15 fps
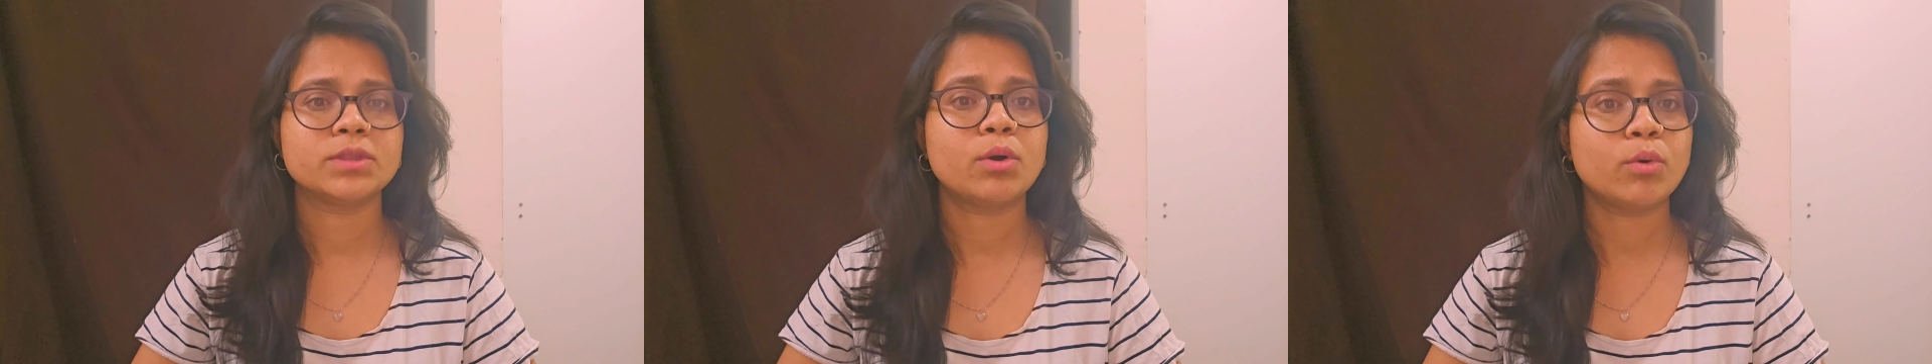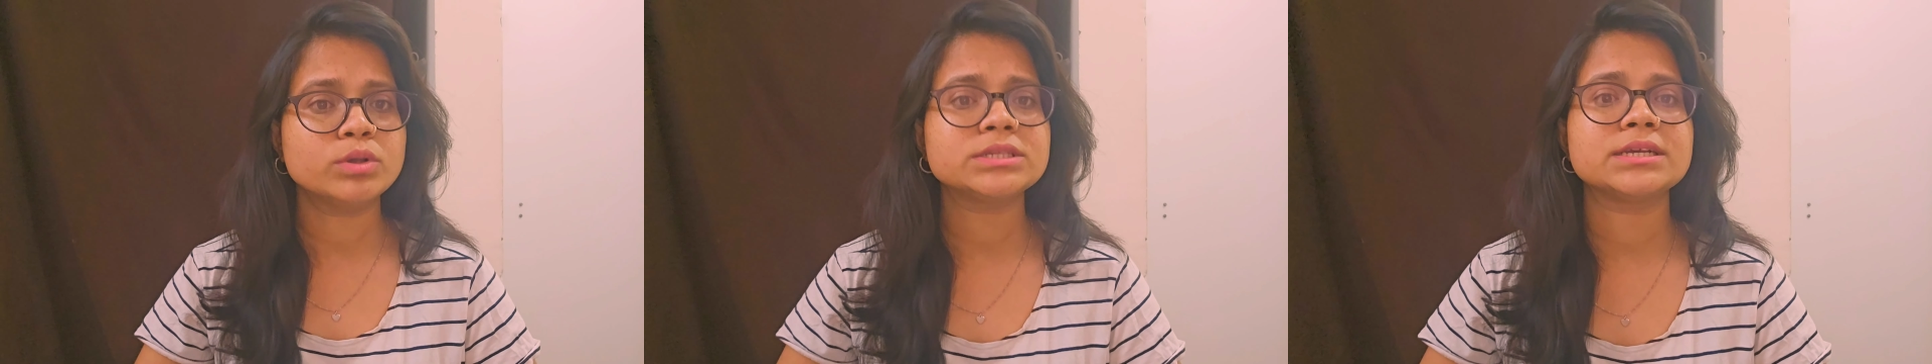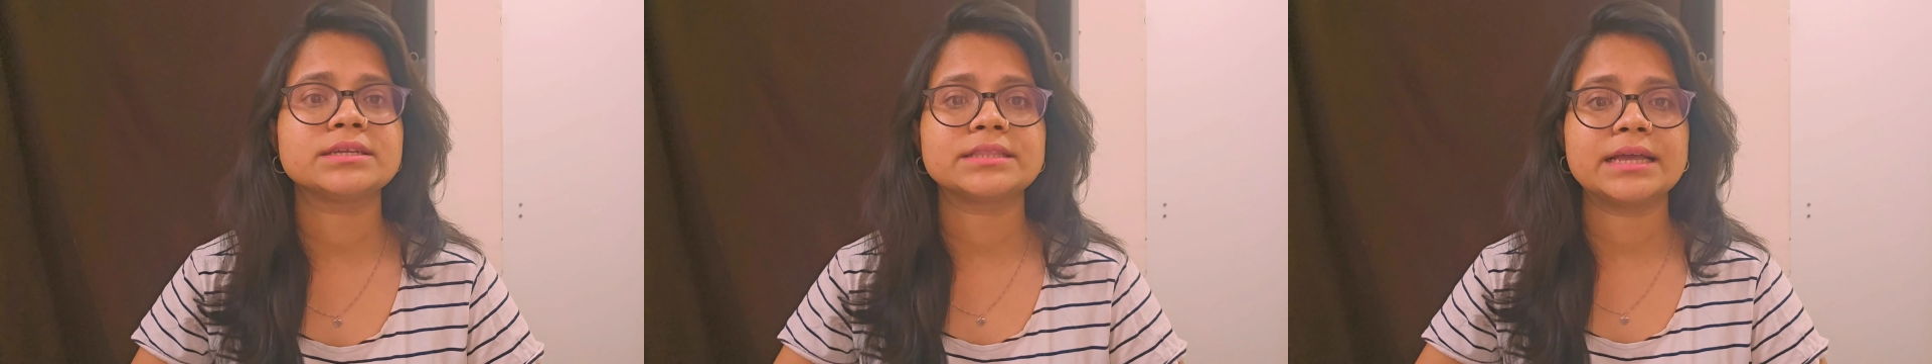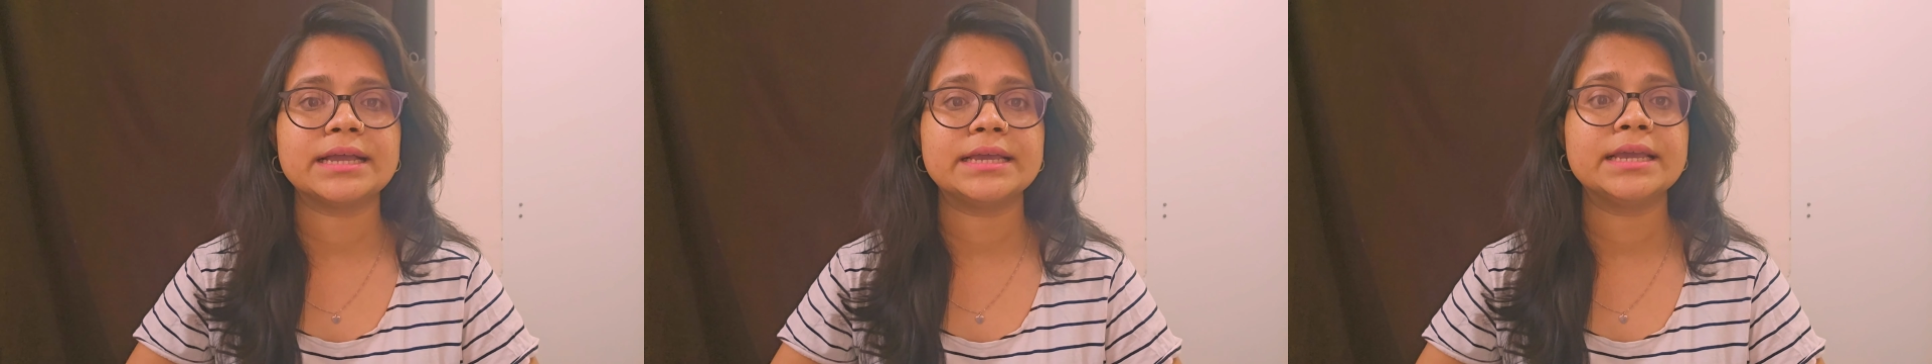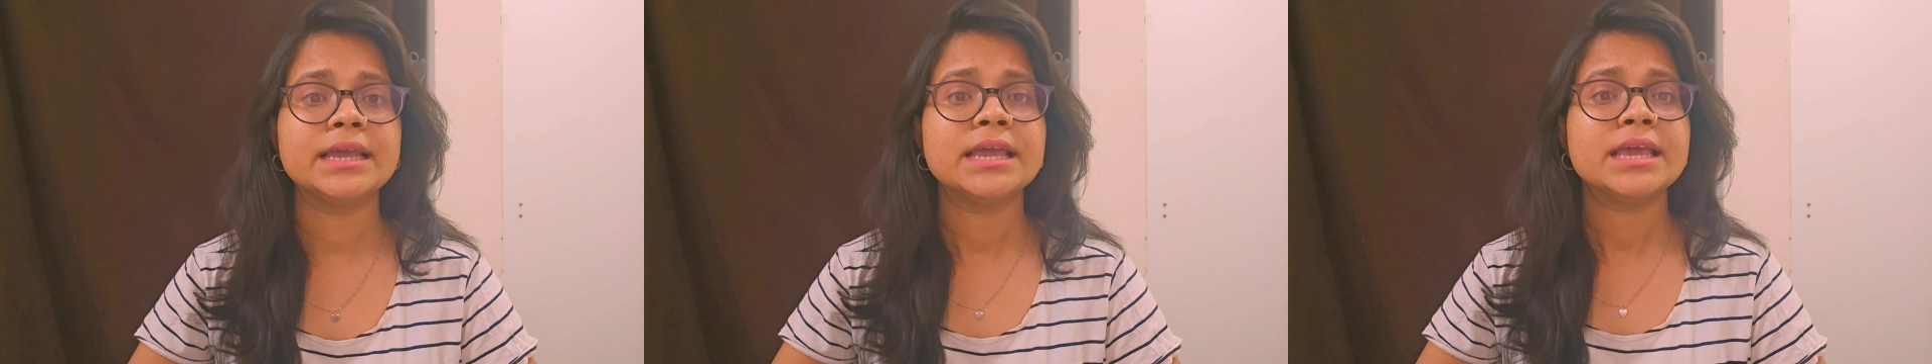हो सकता
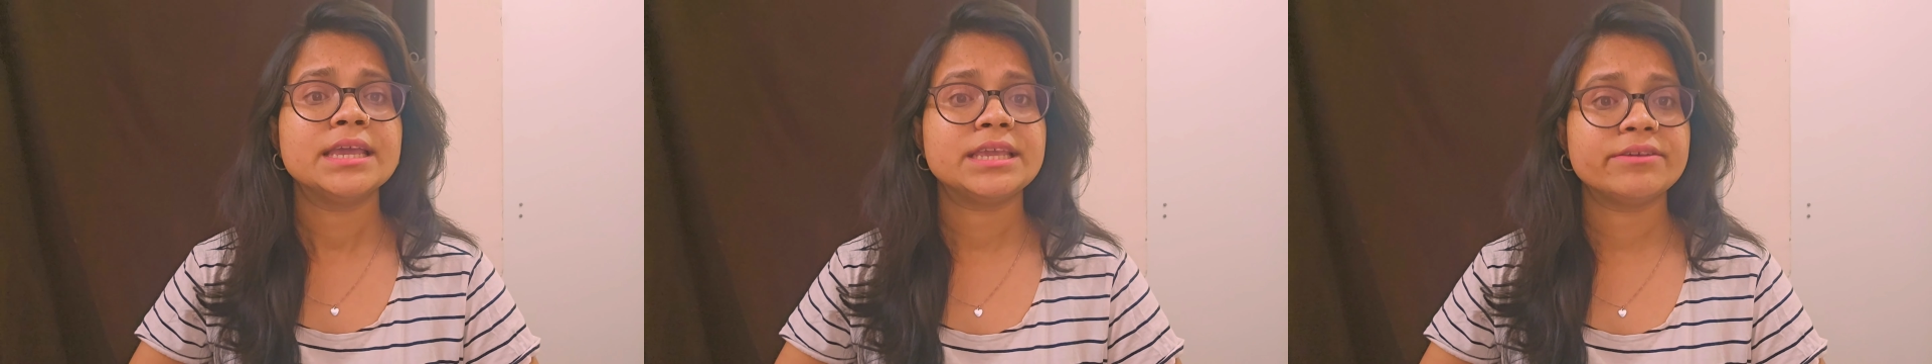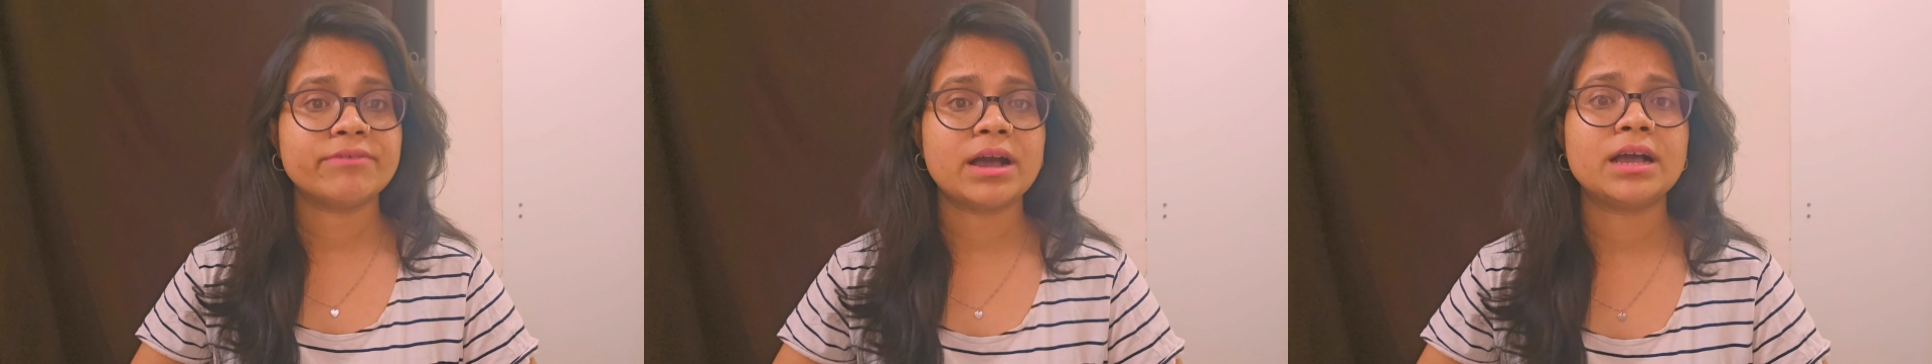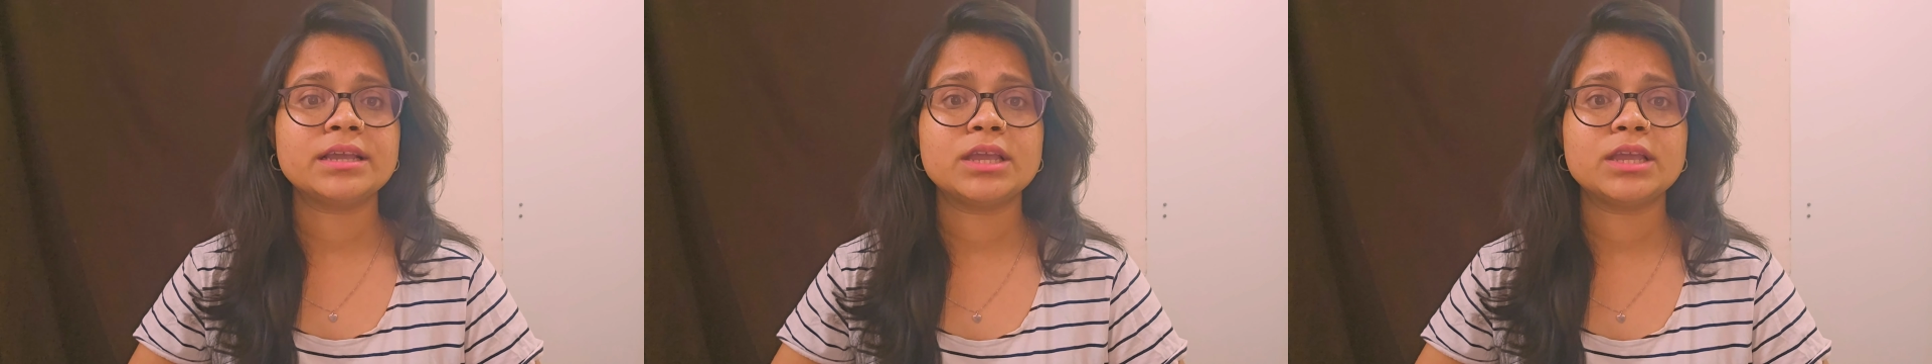है कि वहां